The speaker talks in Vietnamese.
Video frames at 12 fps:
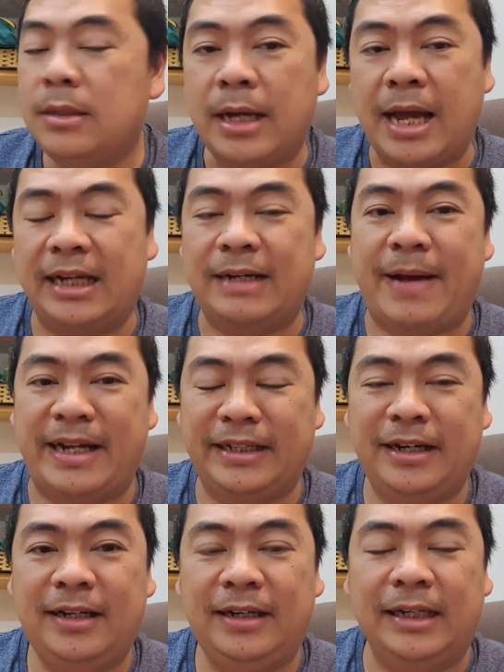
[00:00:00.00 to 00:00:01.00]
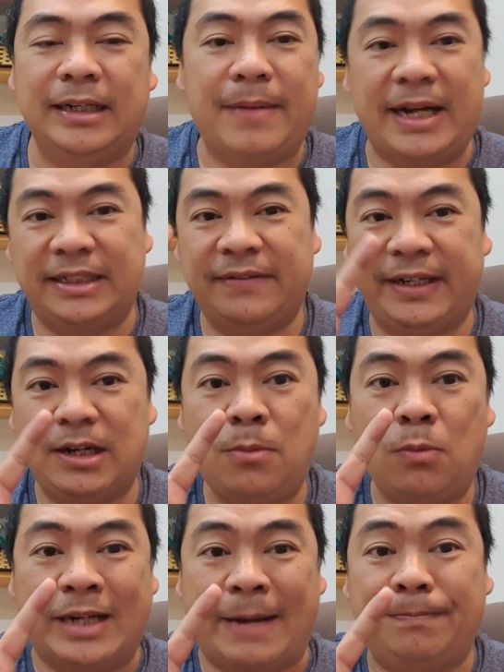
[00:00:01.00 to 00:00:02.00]
À, các bạn nhớ là các bạn sẽ phải có
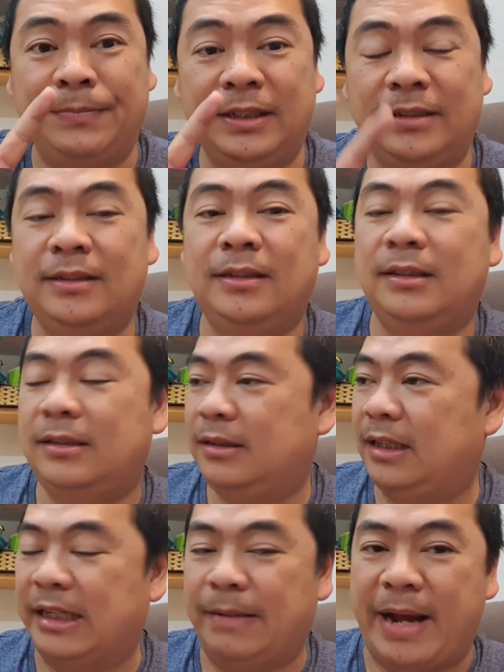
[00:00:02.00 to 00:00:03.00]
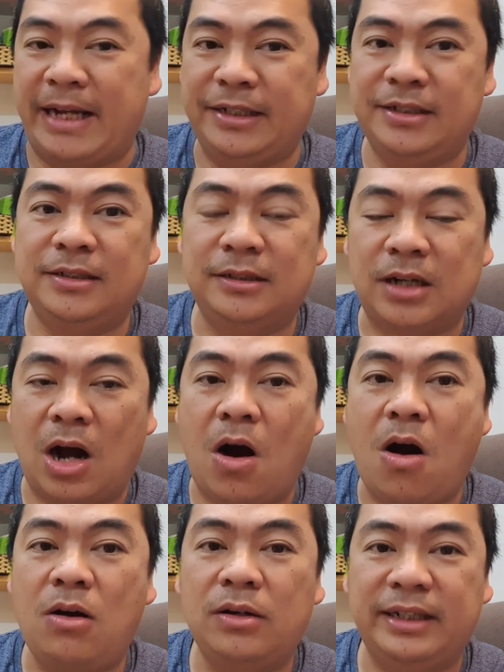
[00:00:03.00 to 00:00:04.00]
một cặp nha, là các bạn vừa
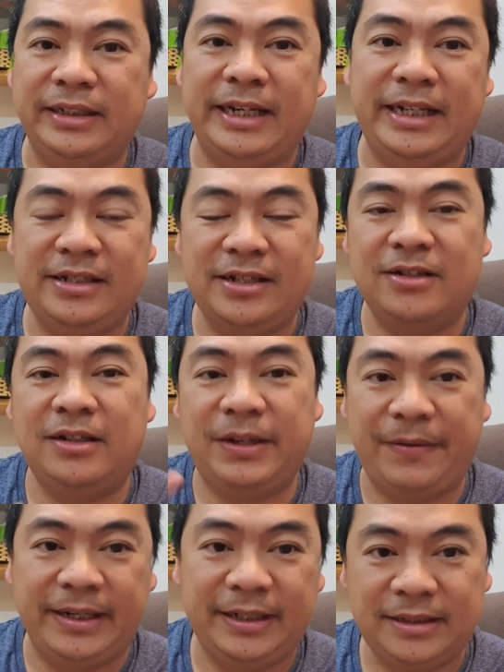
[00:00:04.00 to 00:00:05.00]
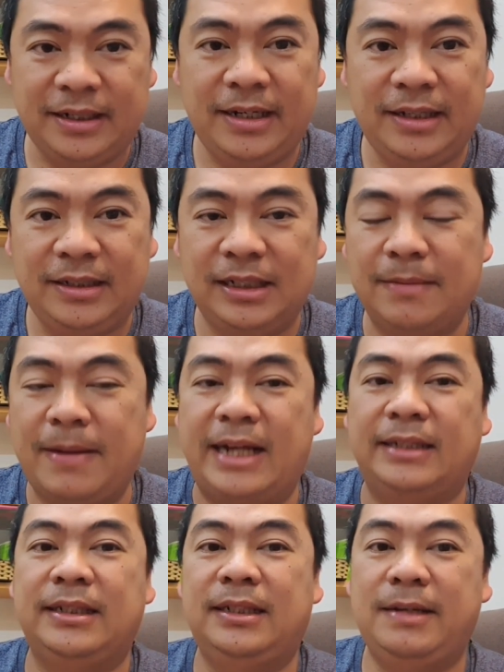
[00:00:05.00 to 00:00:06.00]
có Renec vừa có u ét đê tê thì các
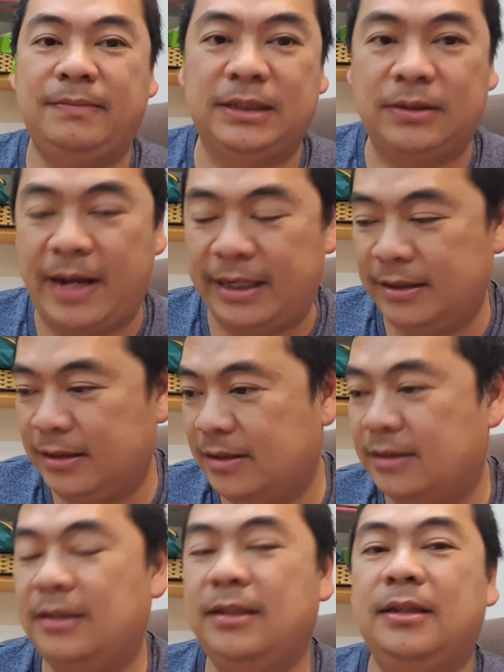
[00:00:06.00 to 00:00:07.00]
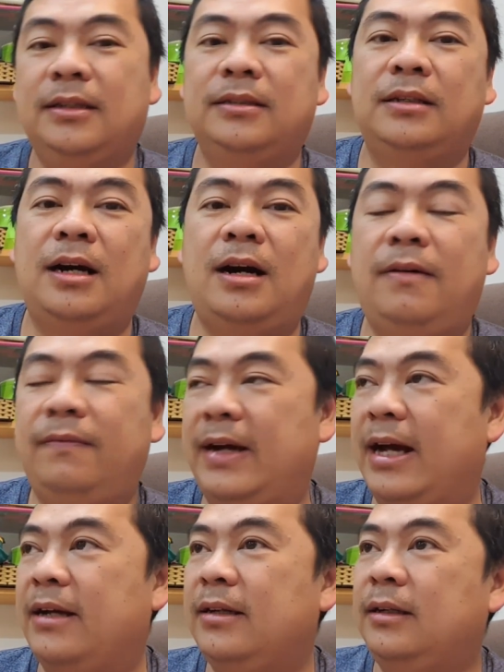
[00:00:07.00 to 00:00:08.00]
bạn sẽ thêm thanh khoản được đó.
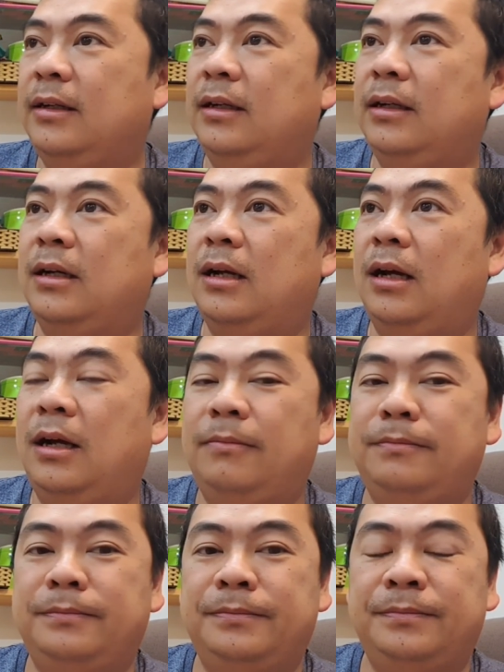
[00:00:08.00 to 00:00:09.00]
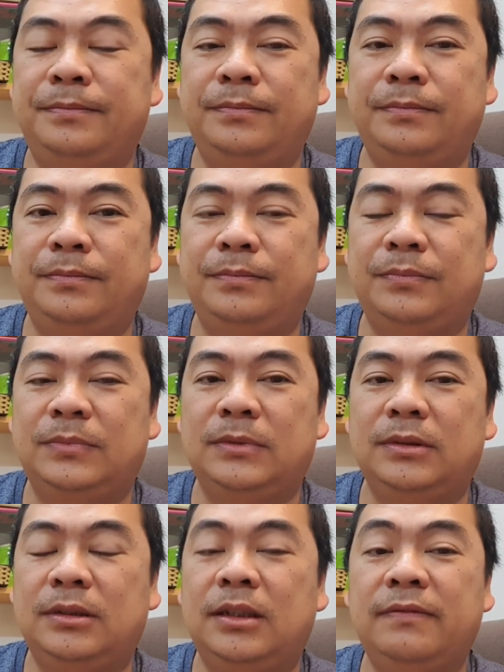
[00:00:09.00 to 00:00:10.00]
Và um,
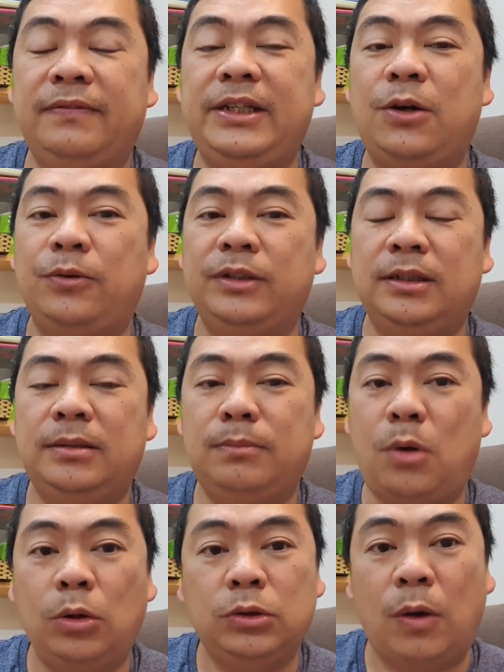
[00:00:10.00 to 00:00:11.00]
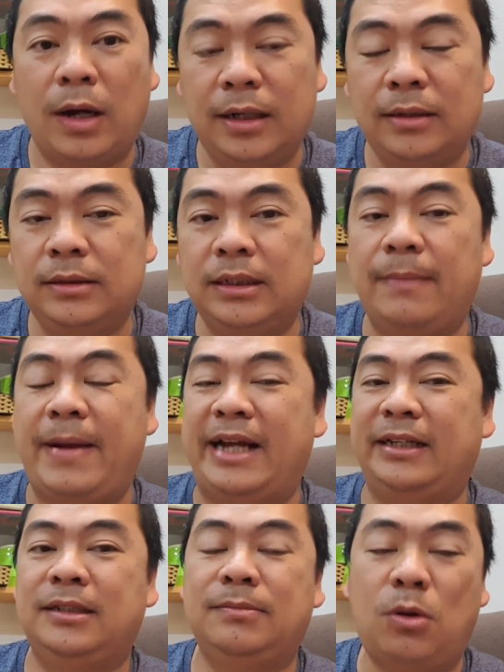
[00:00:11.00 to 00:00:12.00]
cứ ví dụ như mỗi tuần các
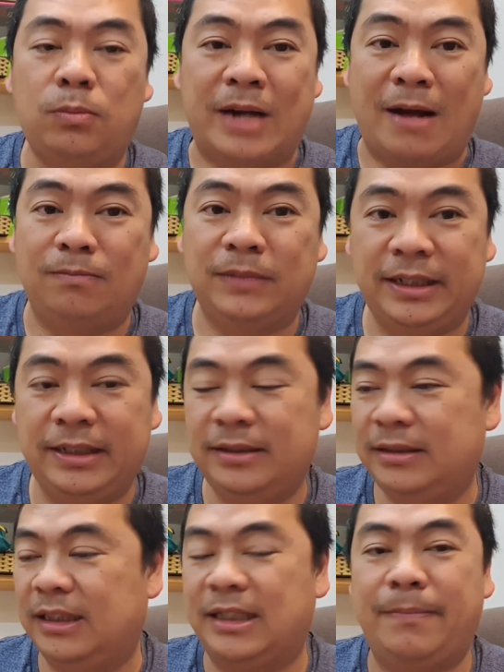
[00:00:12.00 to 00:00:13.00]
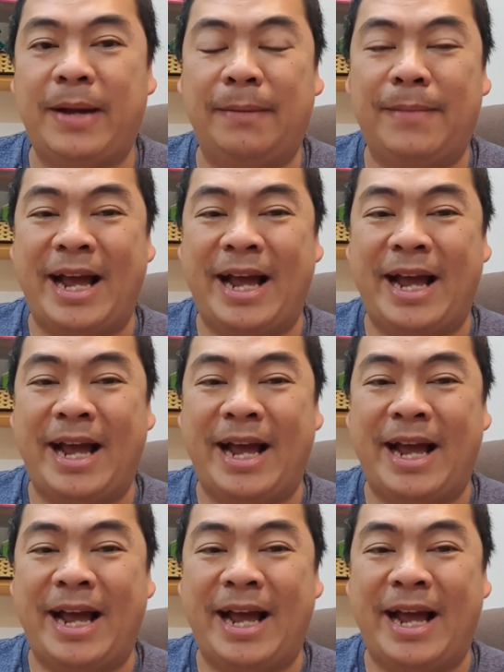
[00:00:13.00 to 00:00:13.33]
bạn được một đồng đi, thì các bạn